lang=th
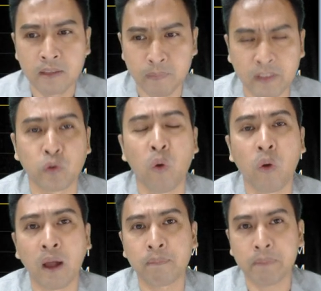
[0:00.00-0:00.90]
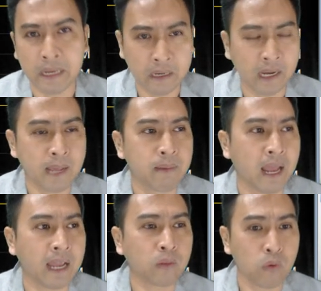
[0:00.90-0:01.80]
17.6 ครับปิดเหนือได้เมื่อ
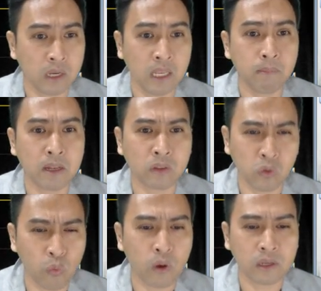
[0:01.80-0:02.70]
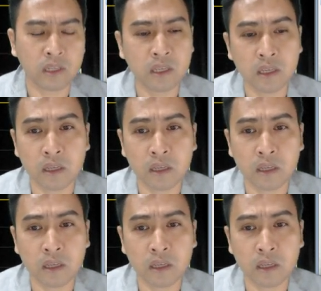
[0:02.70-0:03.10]
ไหร่ตัวนี้เป็นตัวที่